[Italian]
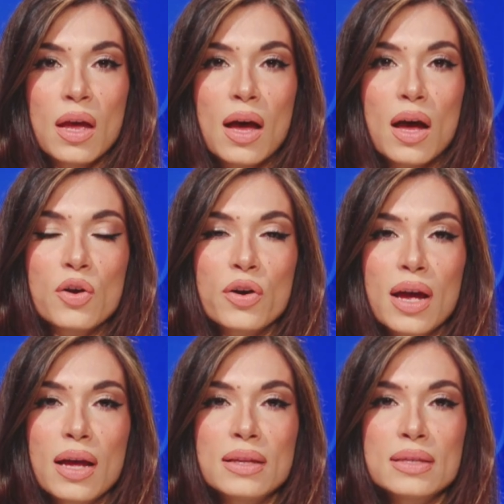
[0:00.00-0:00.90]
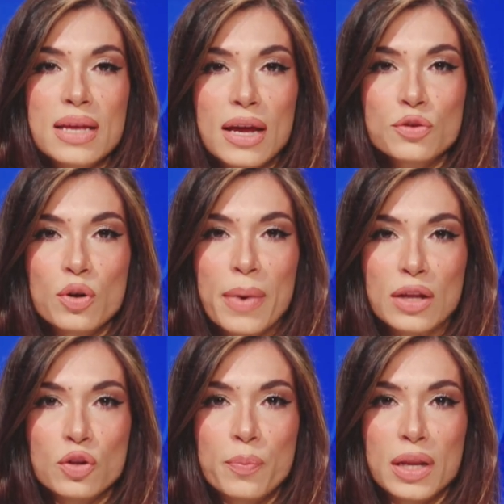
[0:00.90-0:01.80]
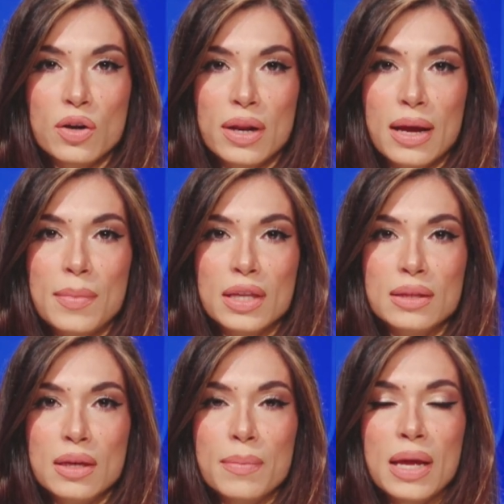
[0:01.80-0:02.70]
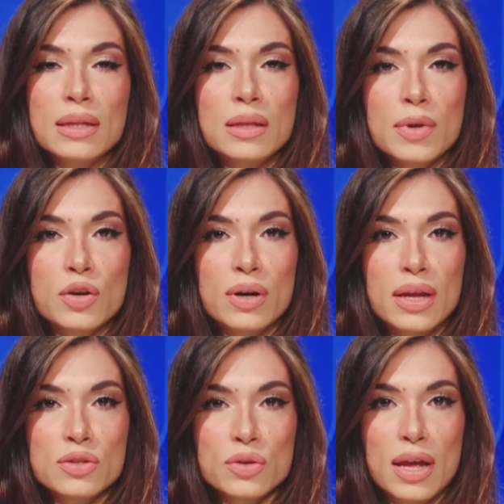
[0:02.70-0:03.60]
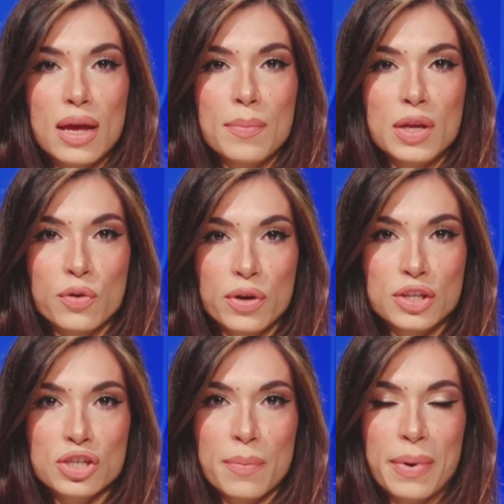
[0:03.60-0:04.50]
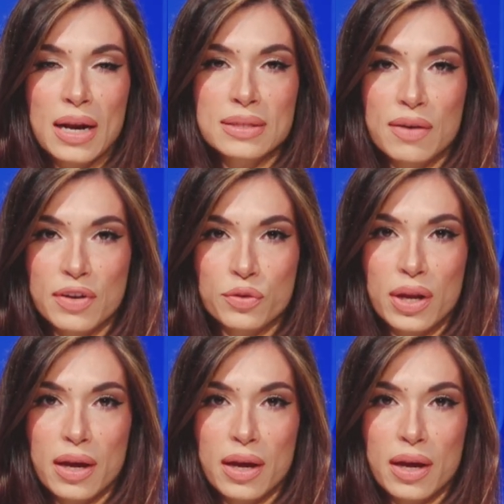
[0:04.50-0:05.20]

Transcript: Ancora deserto il bando per i collegamenti marittimi con le isole minori, ce ne parla Salvatore